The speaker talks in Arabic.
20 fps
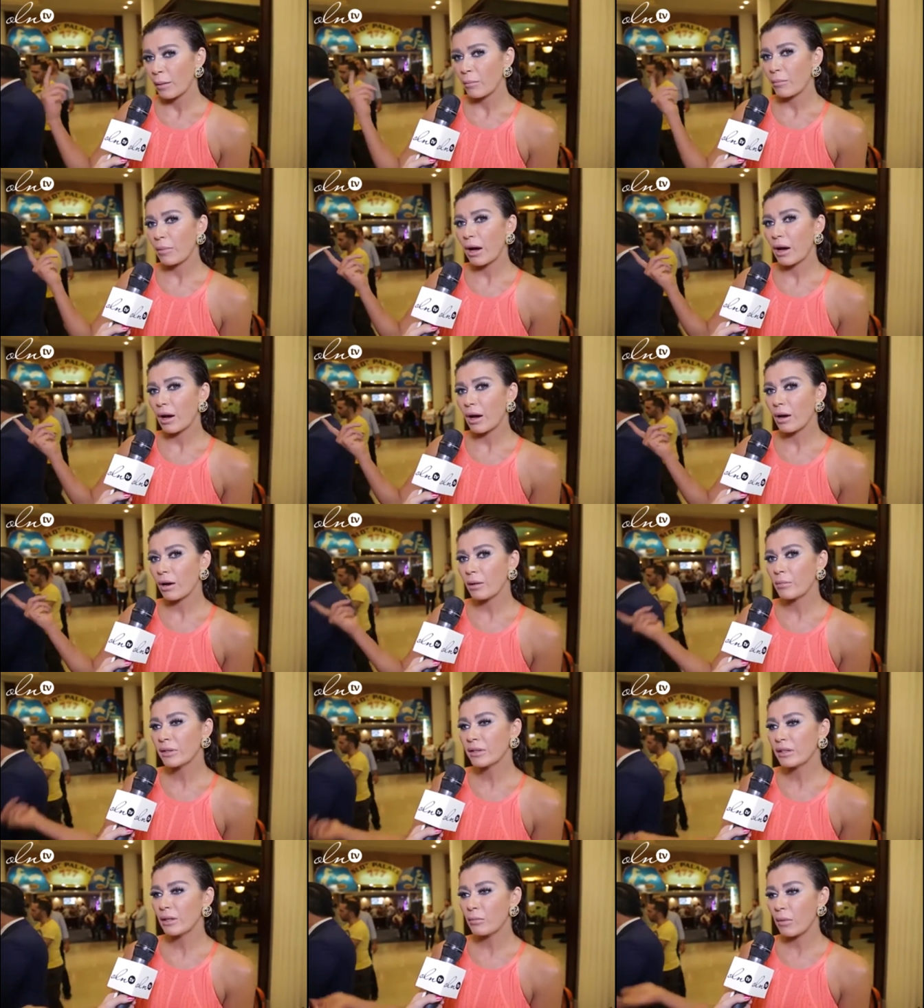بقى
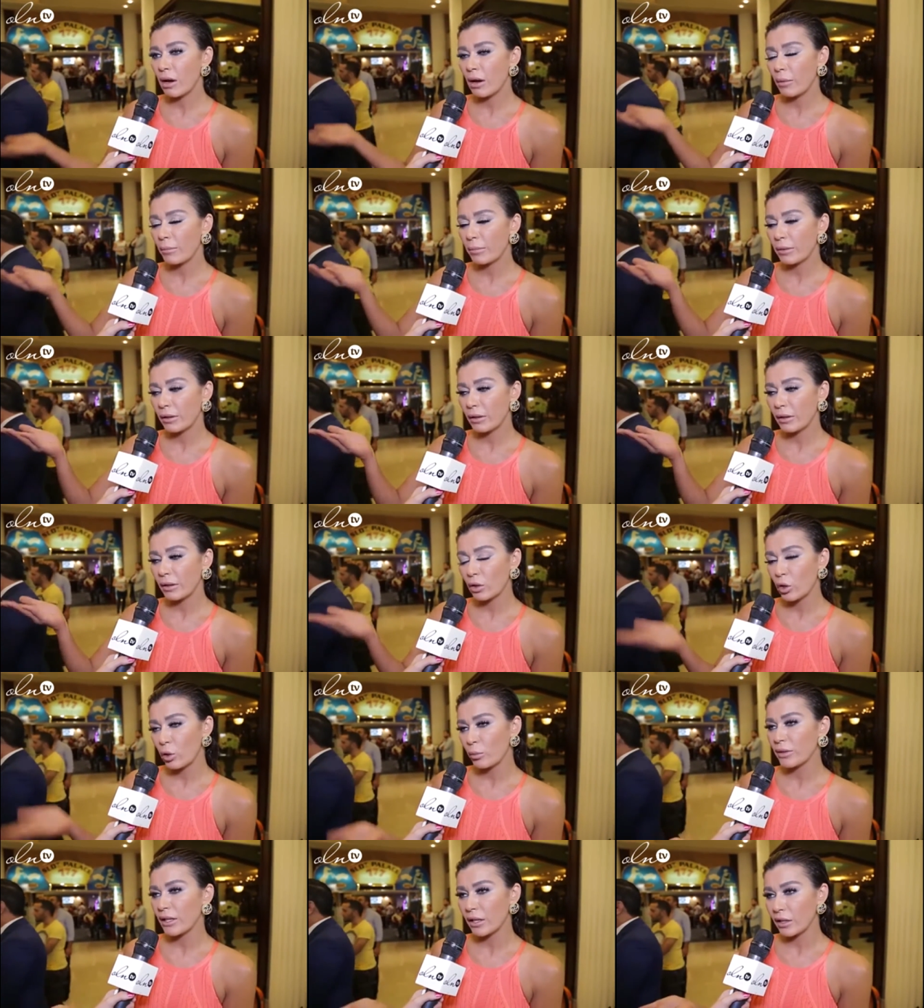مثل ما
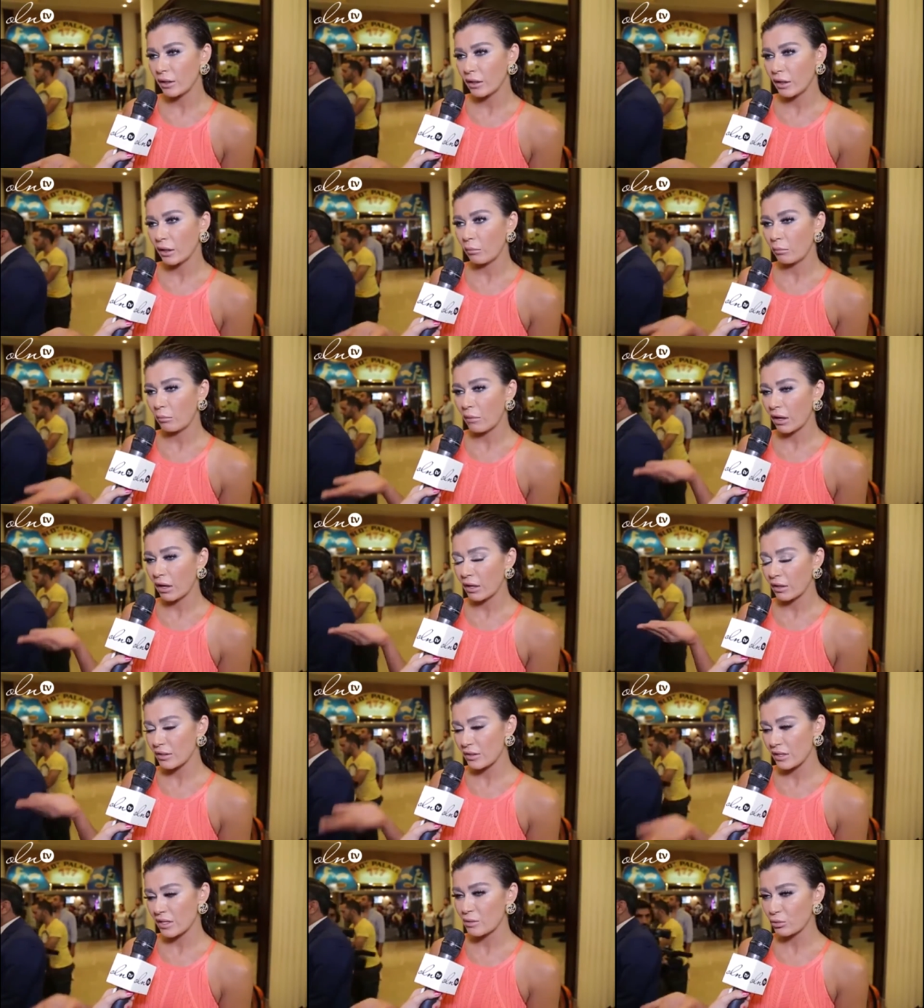بيوم من الايام مع
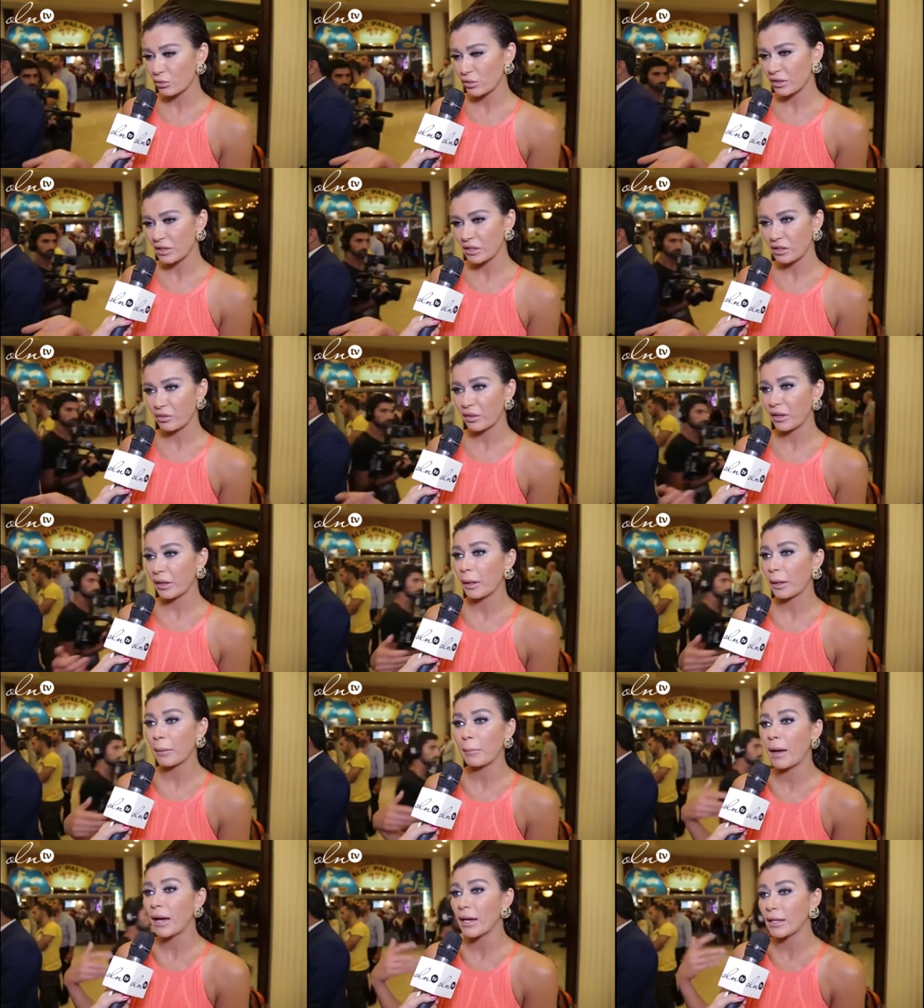استاذ مفيد
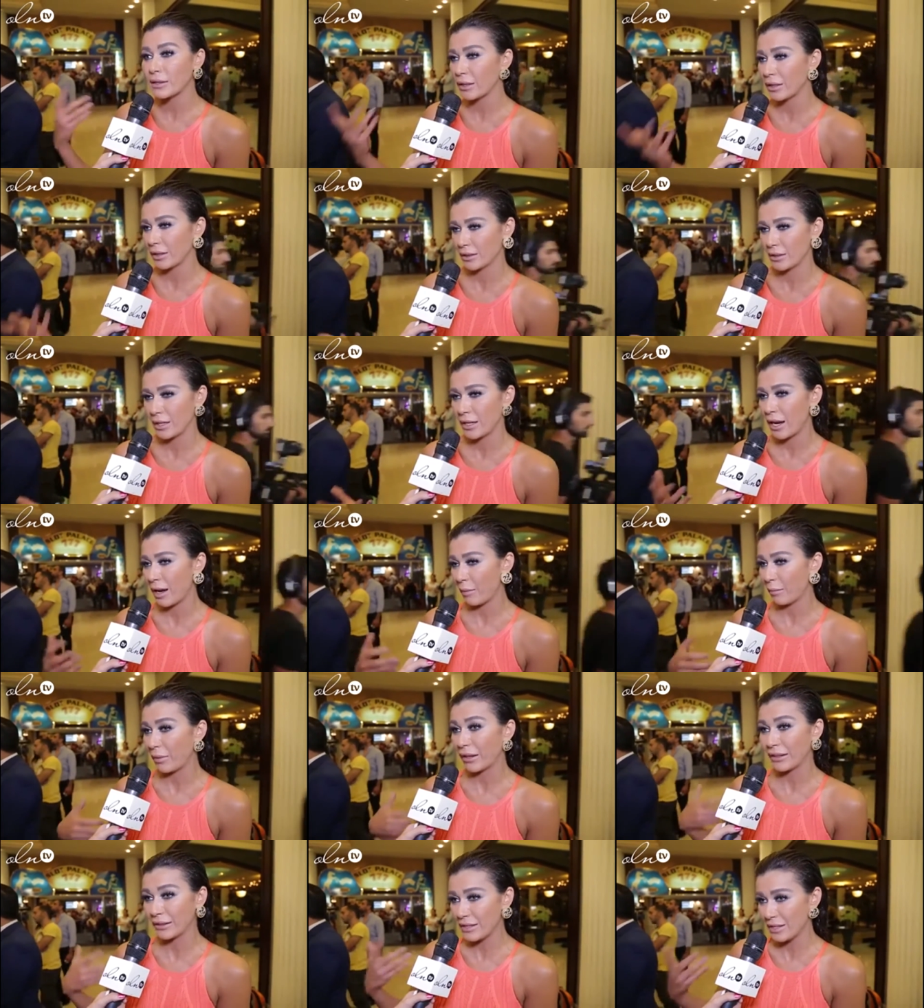رفاعي ما قدرت انا عم
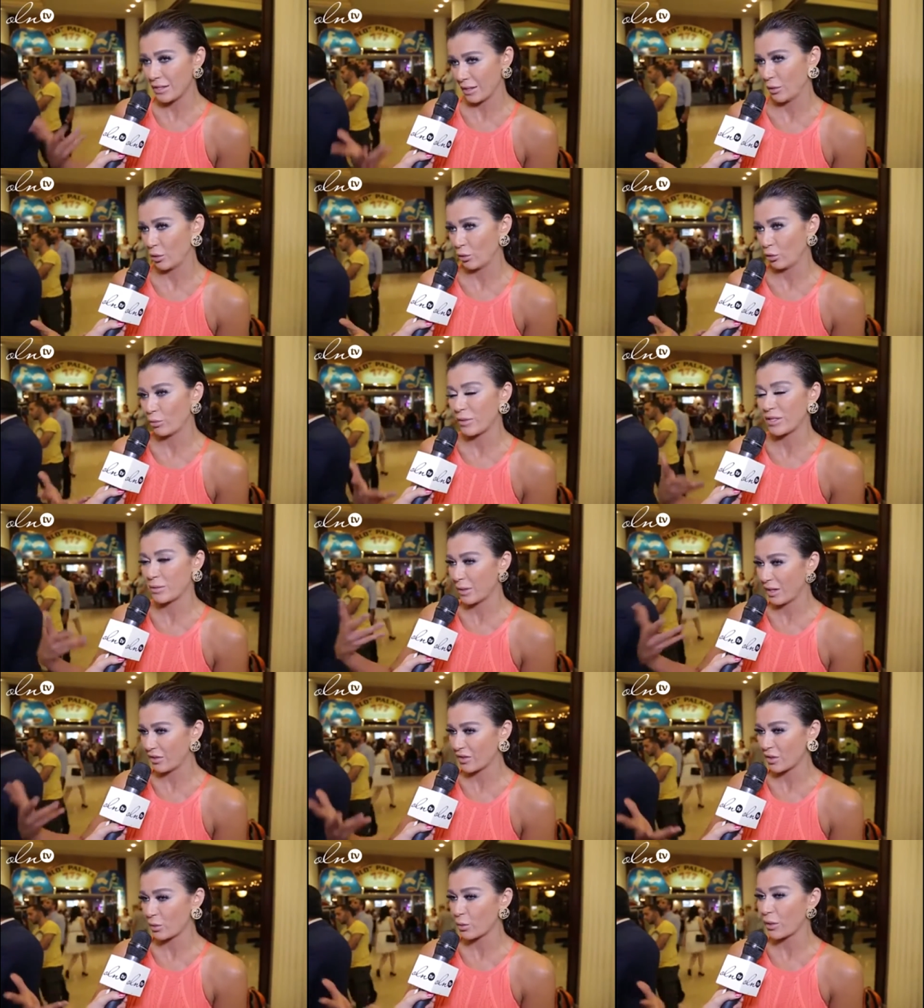بعتذر منه بس
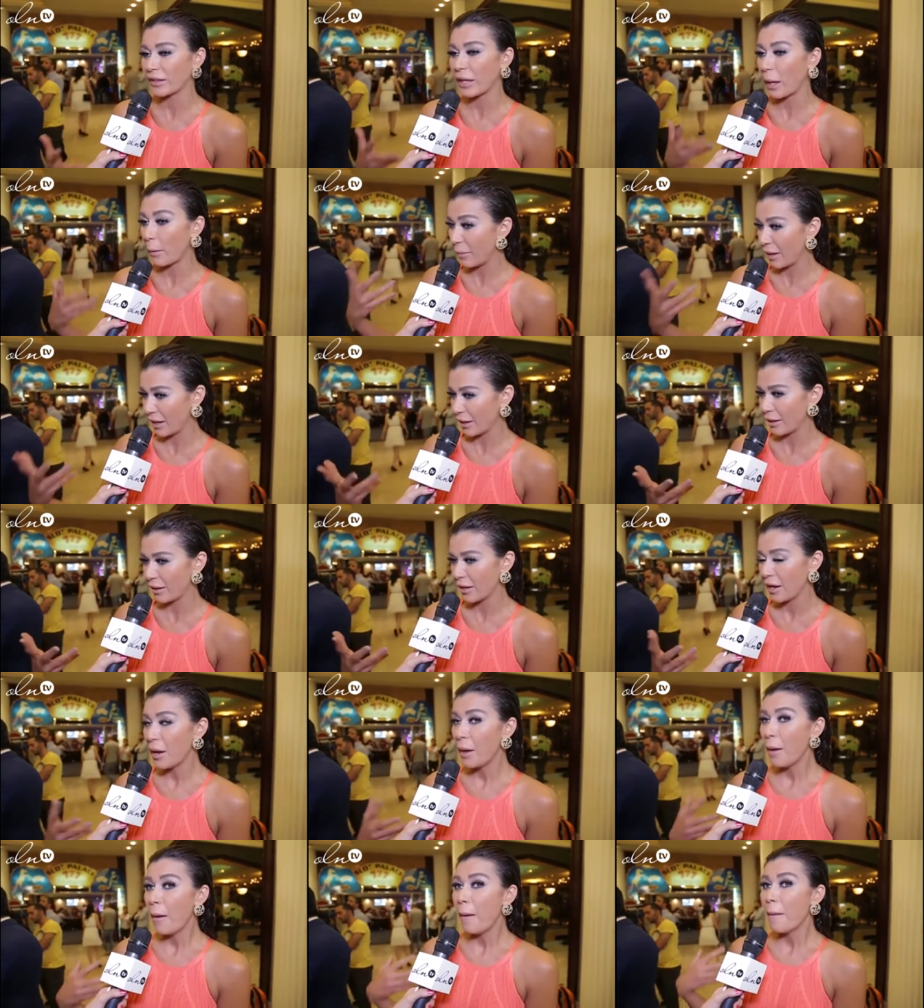بنفس الوقت عم برر
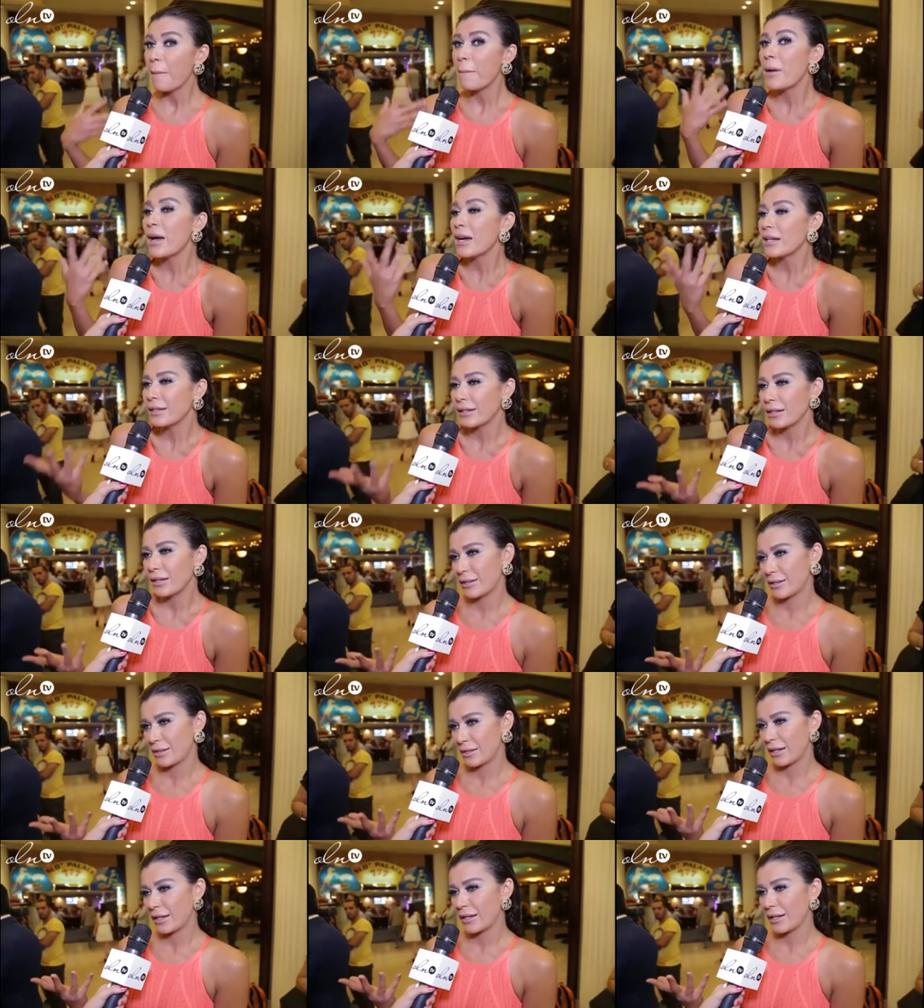ما قدرت
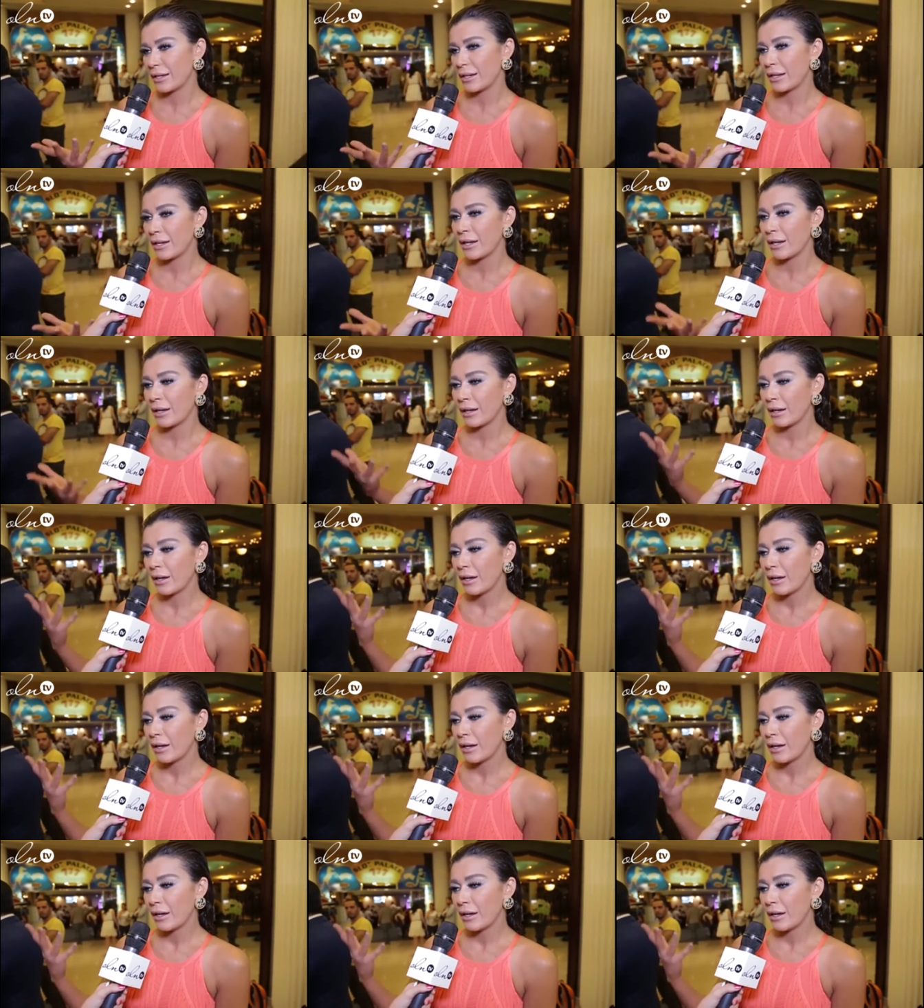اني